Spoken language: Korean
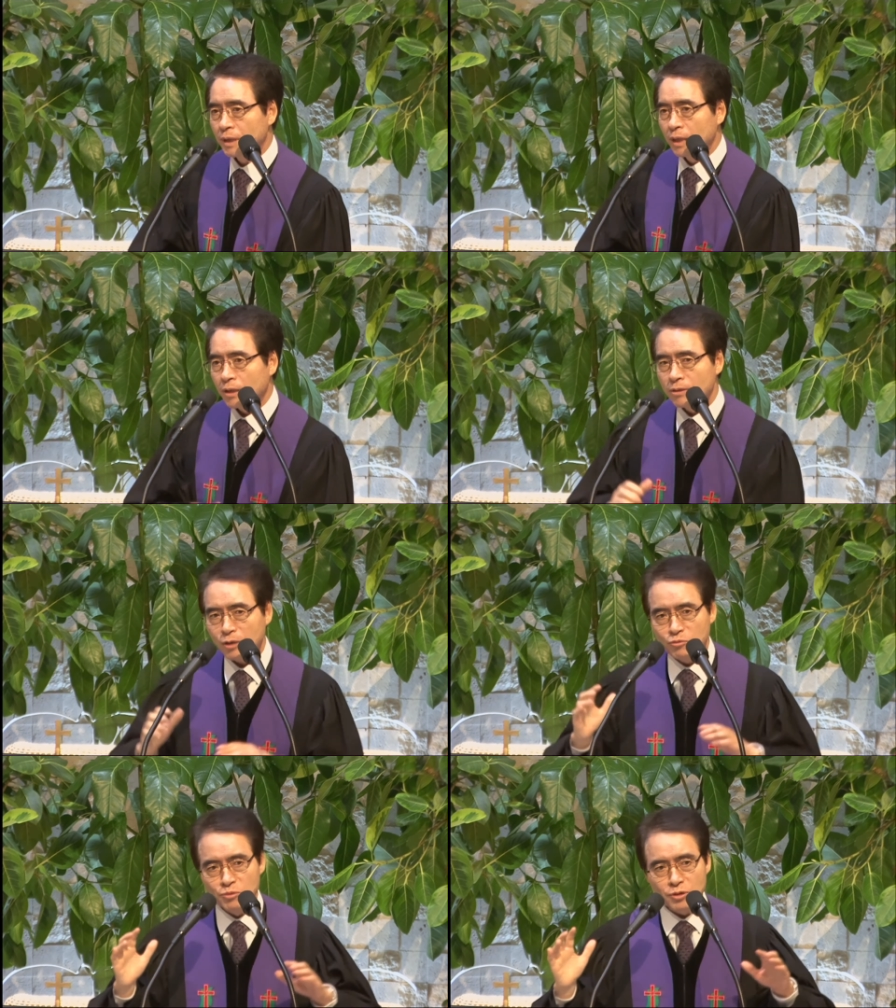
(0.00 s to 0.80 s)
그가
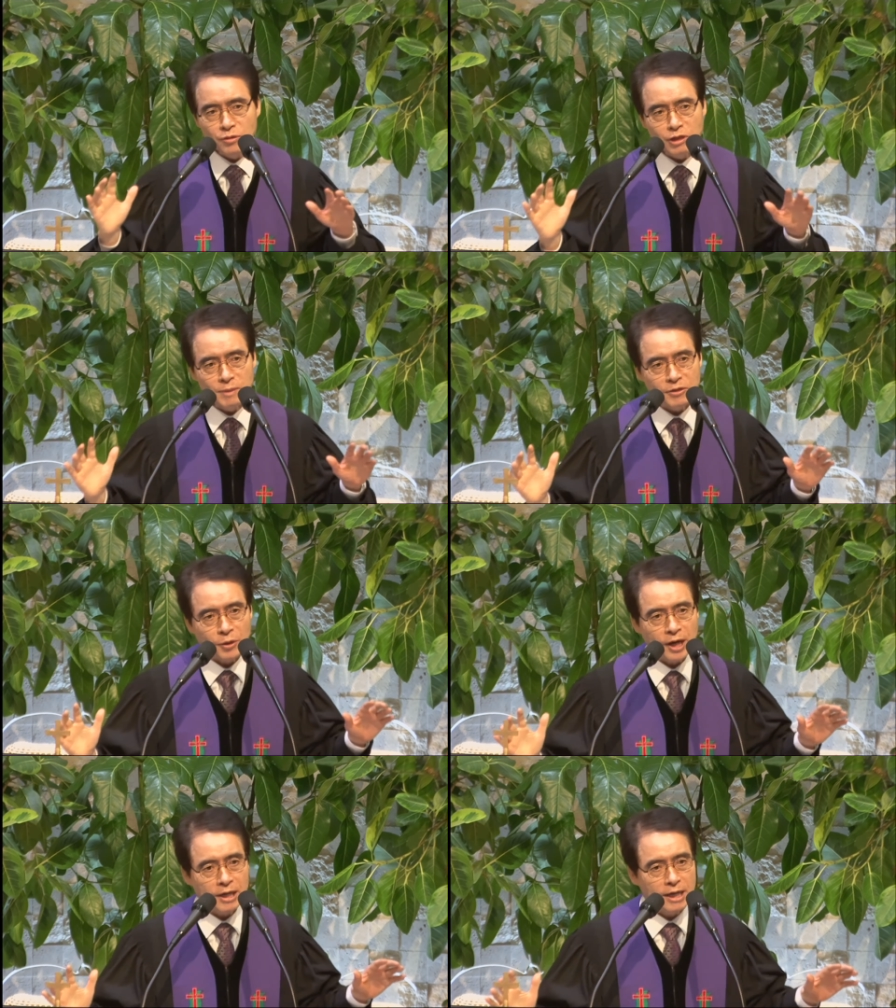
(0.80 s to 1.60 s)
눈물을 흘리면서
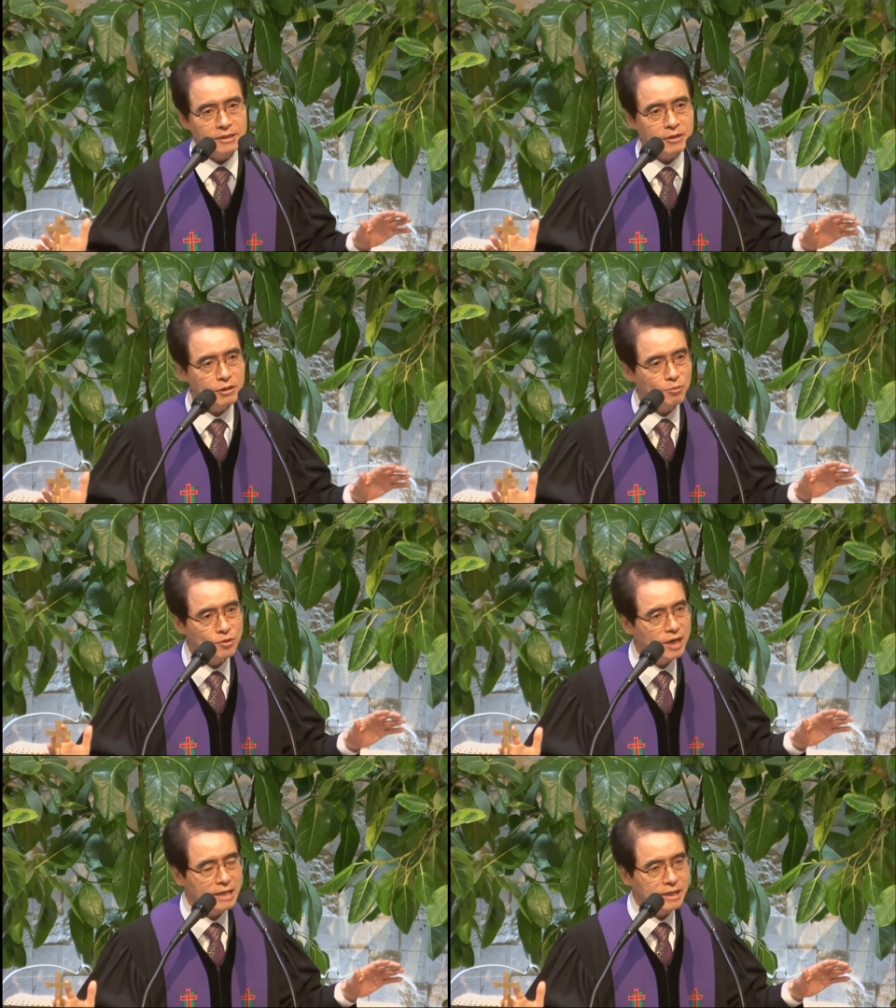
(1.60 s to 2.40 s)
회개할 때 그를
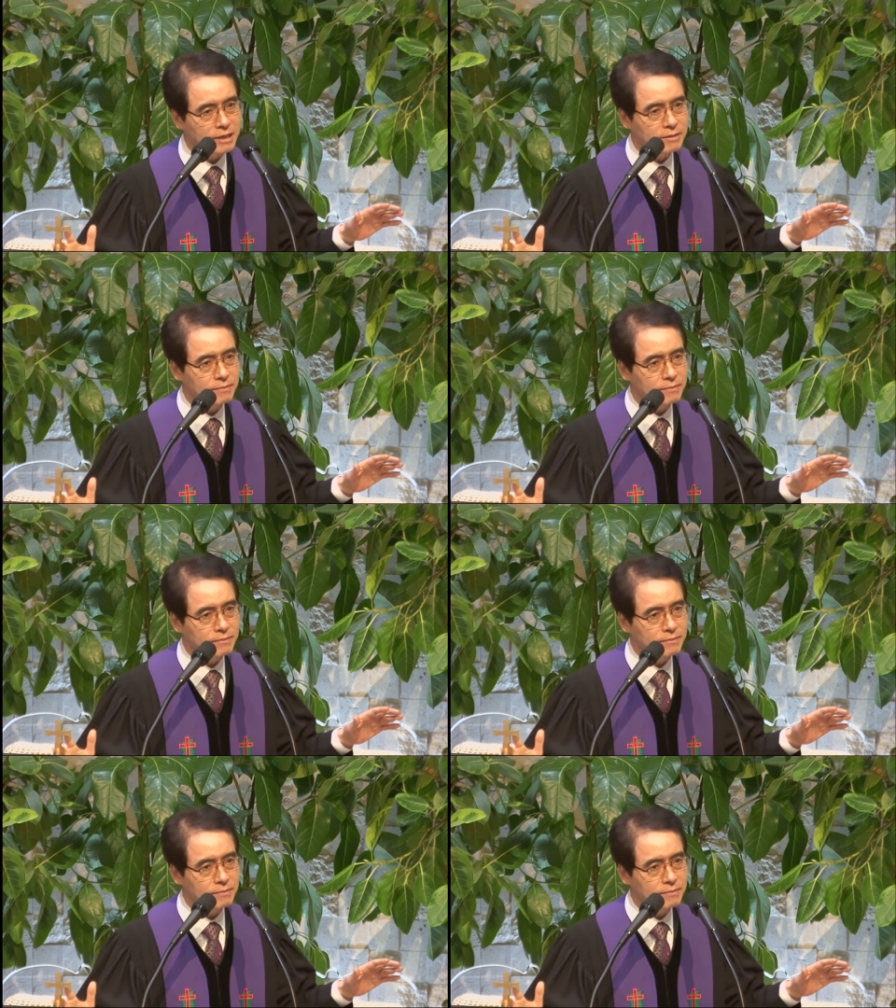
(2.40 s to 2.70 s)
부른 거 아니에요.